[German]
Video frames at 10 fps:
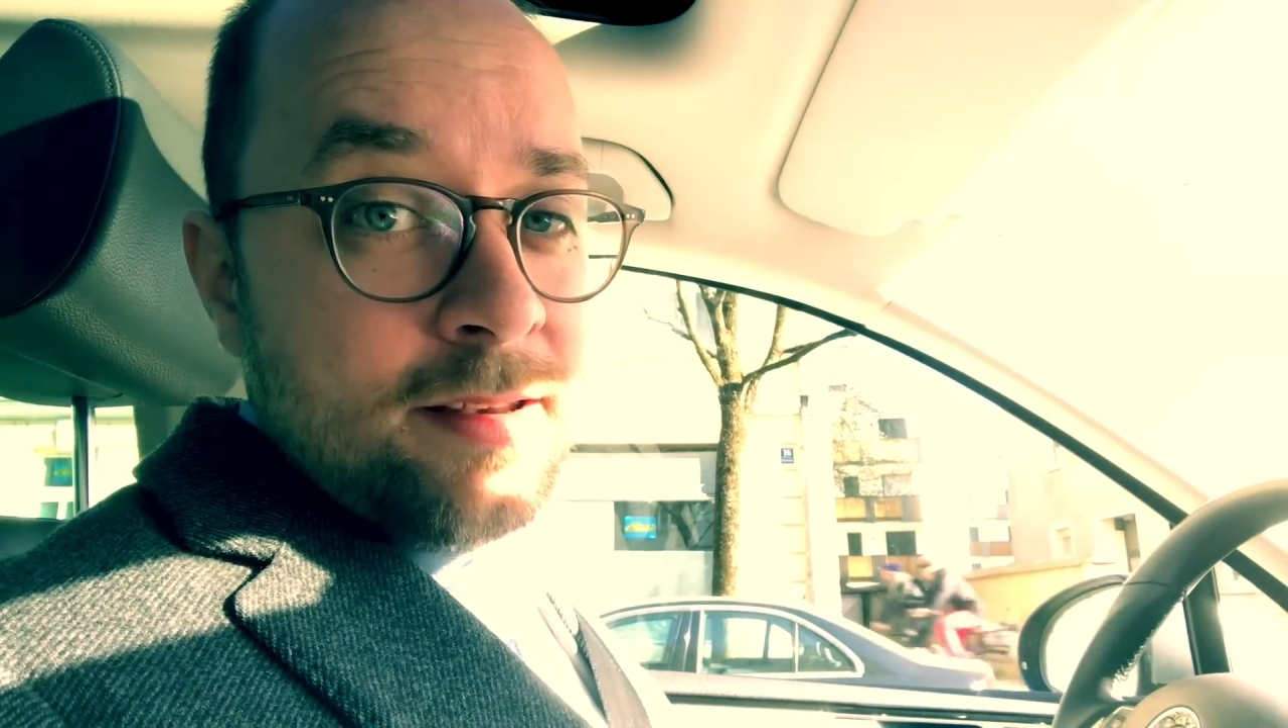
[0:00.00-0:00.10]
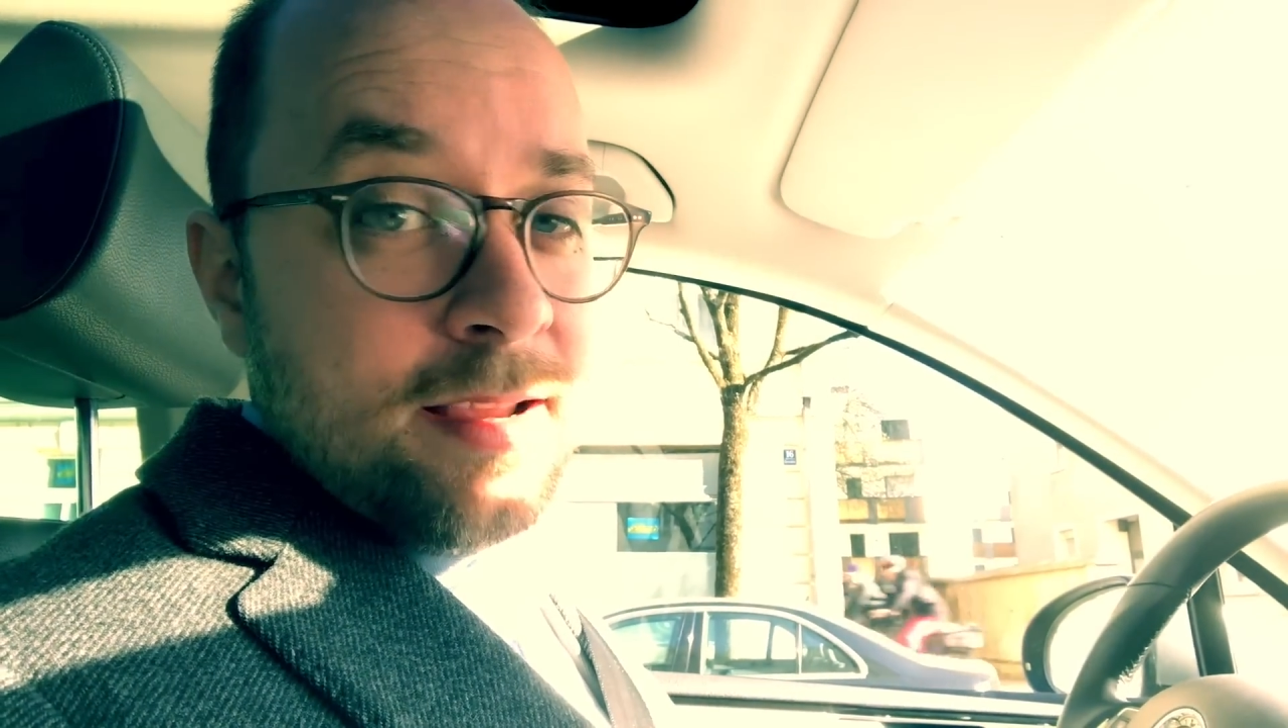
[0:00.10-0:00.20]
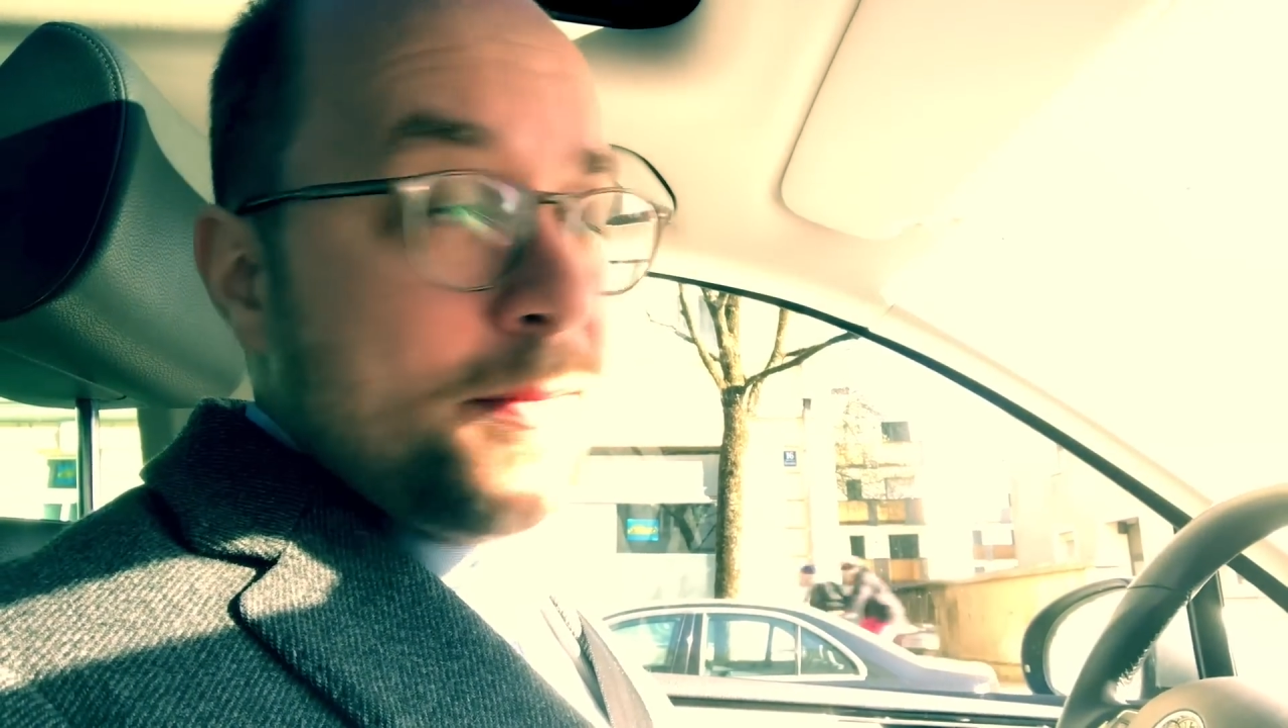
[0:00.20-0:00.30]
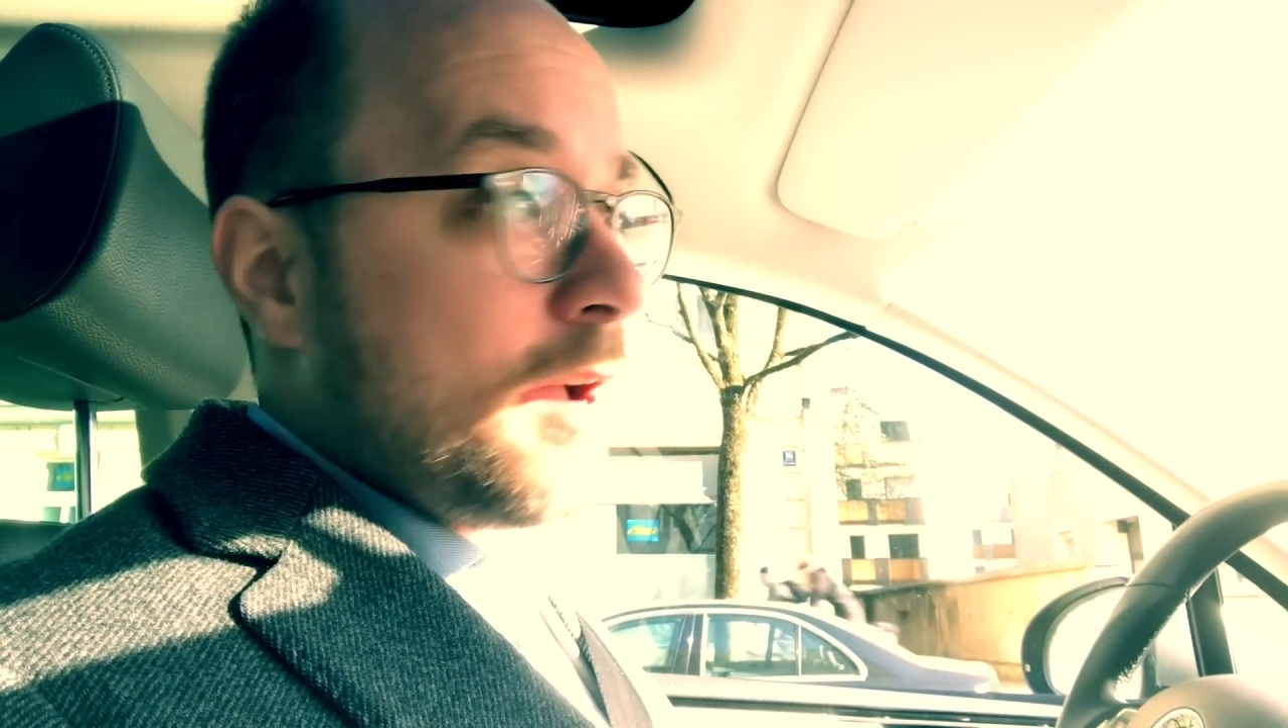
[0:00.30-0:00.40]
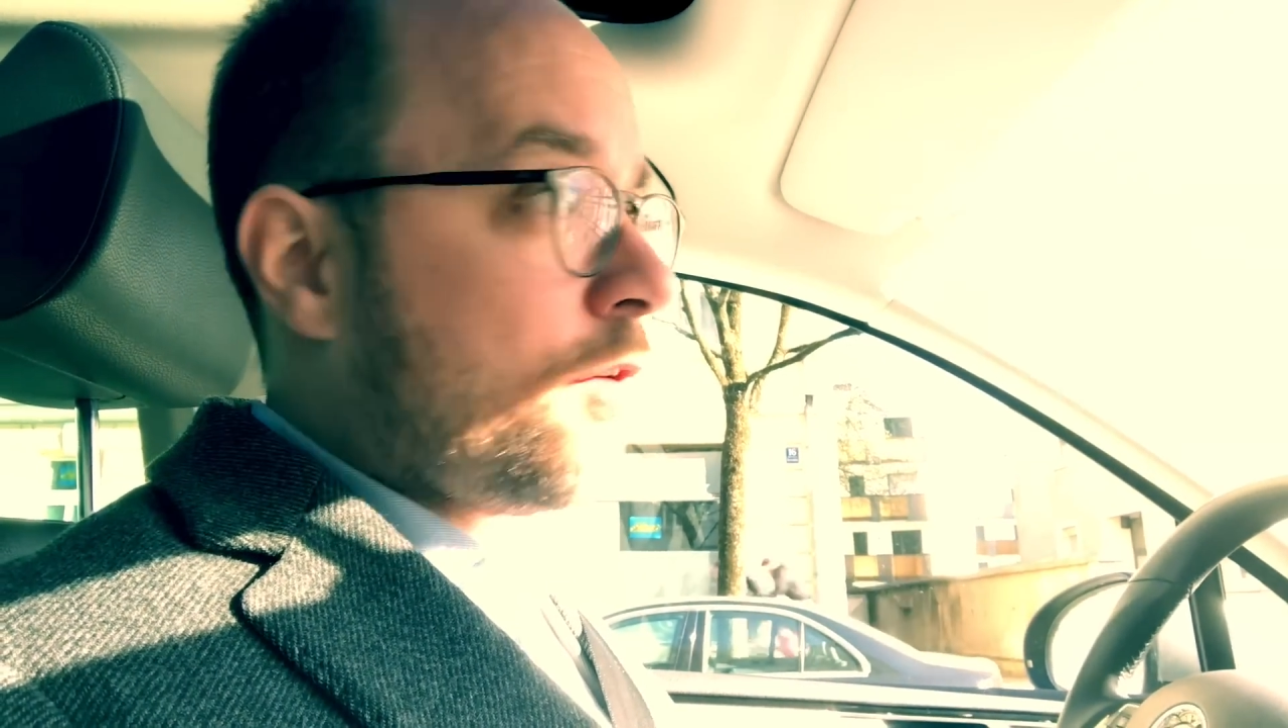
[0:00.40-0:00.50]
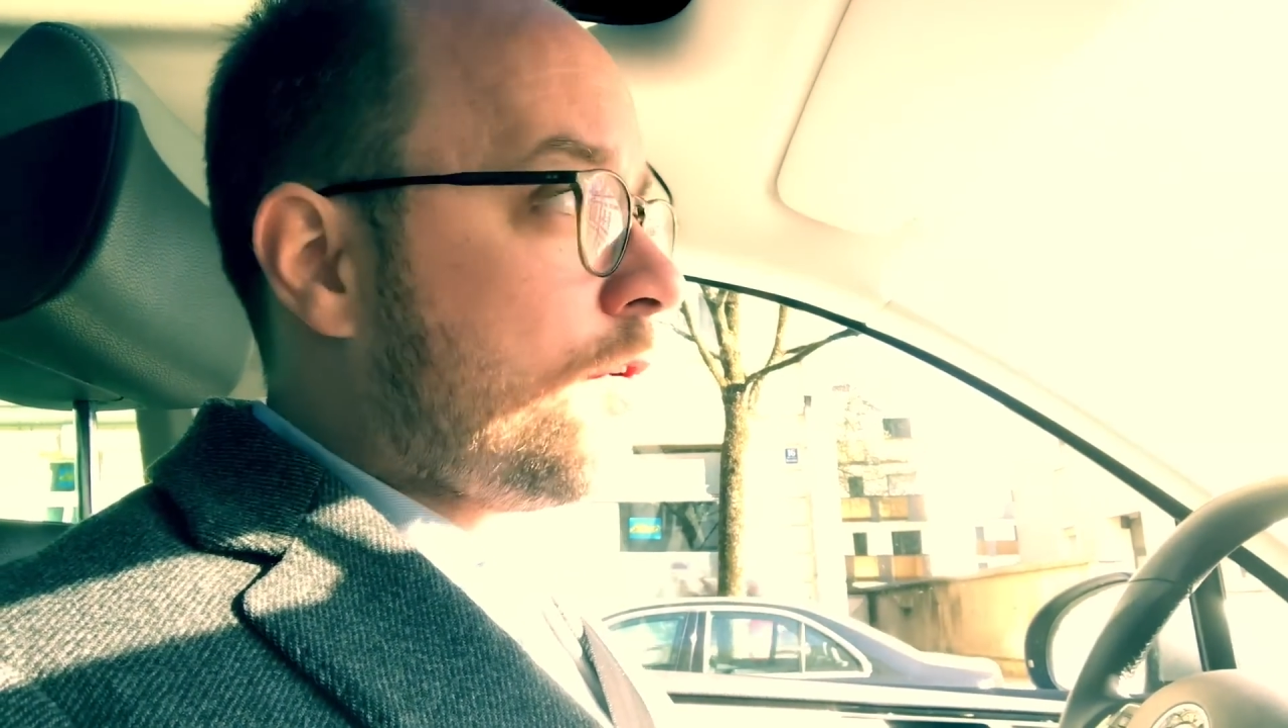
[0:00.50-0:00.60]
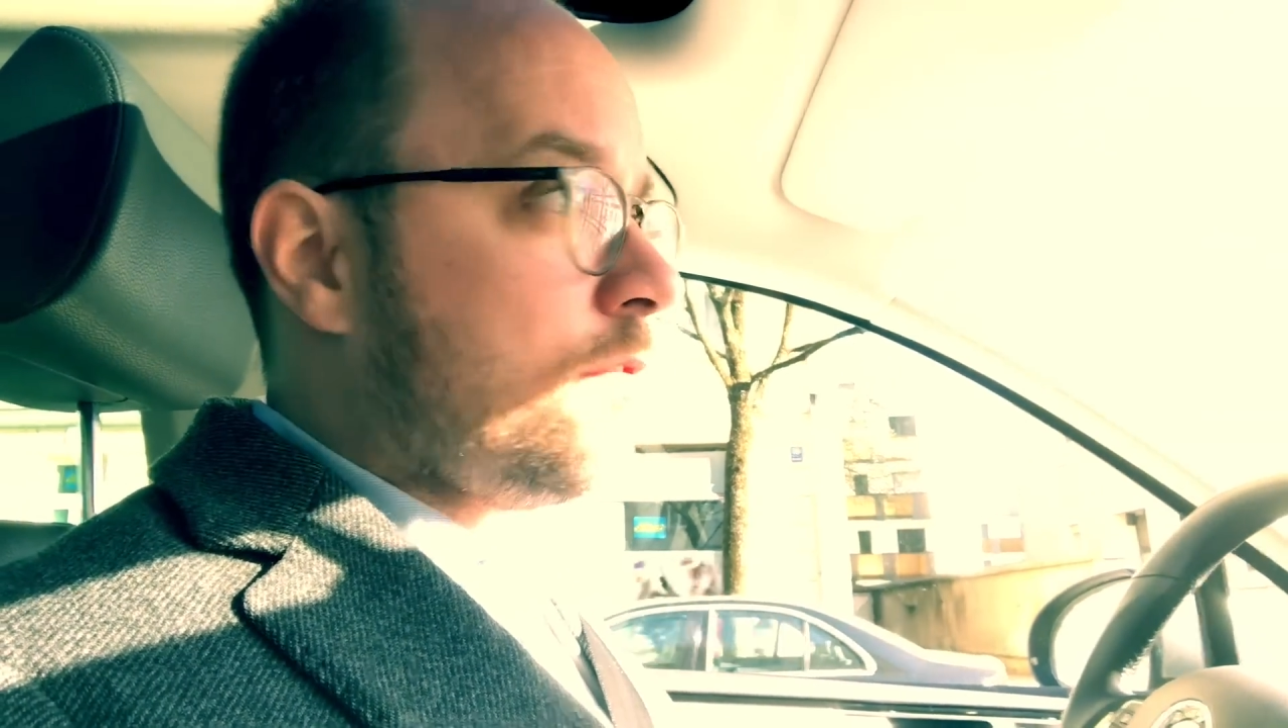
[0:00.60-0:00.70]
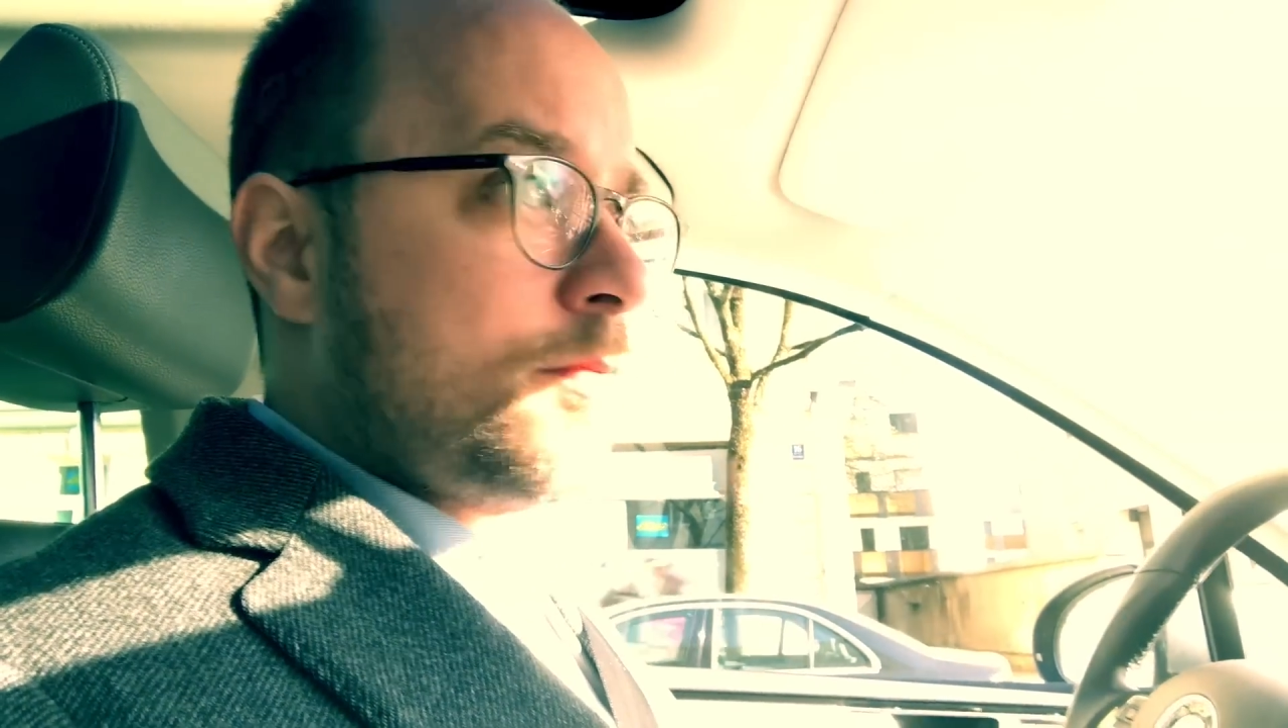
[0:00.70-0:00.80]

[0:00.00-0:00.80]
Dinge machen könnte.